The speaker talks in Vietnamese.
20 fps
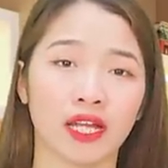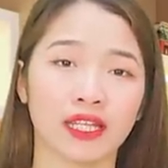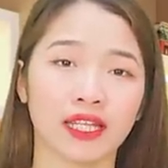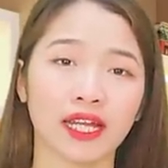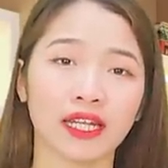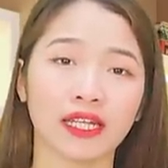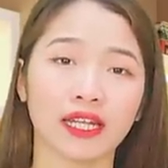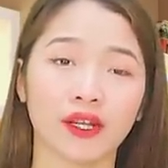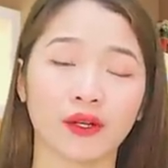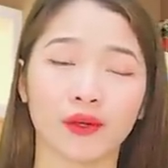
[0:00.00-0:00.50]

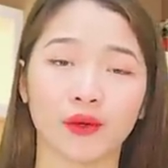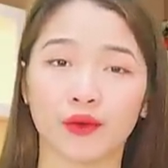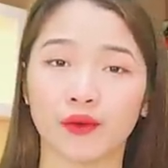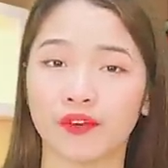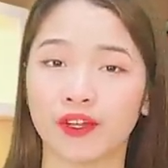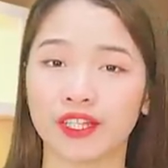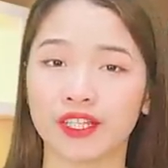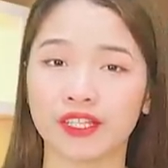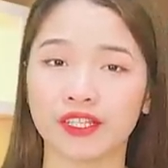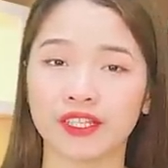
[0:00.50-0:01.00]
nhất là đối
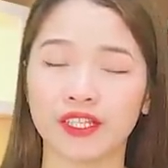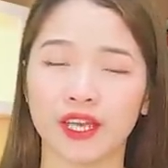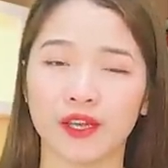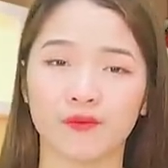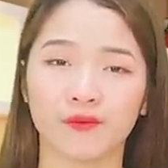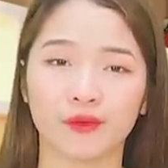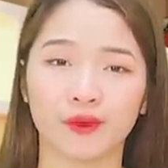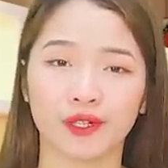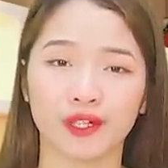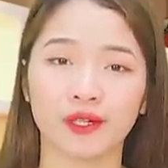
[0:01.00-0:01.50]
với những chị
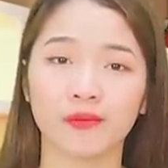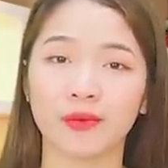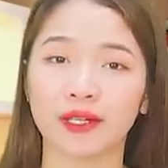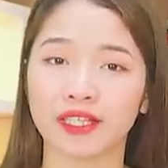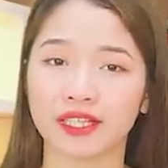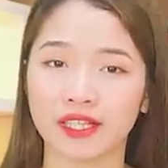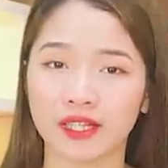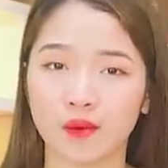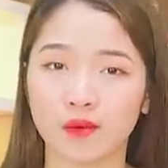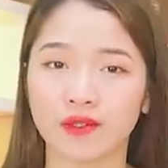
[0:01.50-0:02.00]
em phụ nữ mà
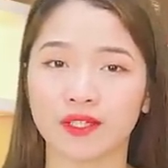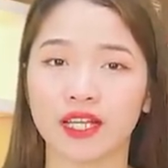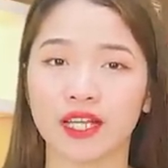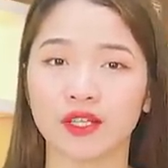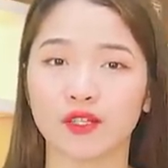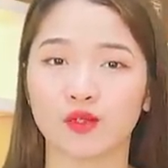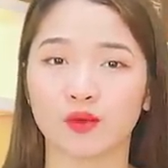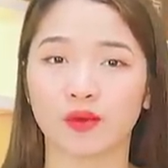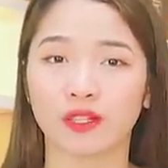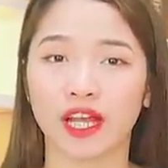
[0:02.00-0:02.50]
sau
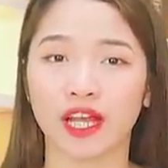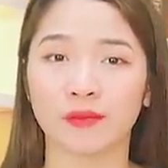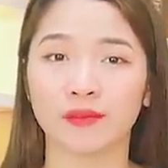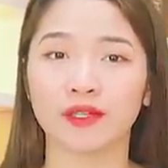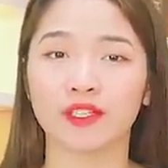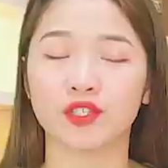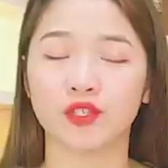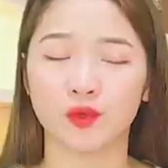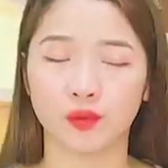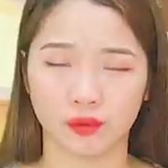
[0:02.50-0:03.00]
sinh chúng ta
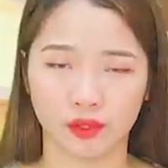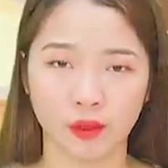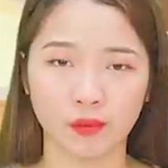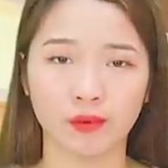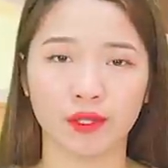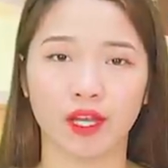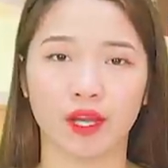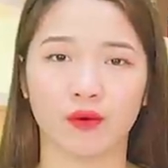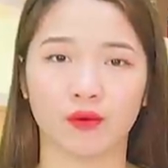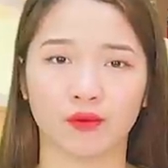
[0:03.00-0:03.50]
bị rụng
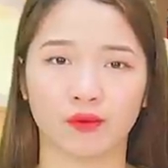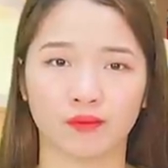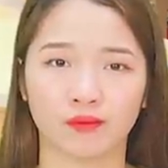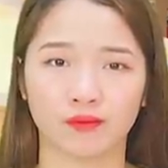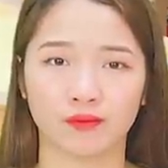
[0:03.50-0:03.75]
tóc nhiều.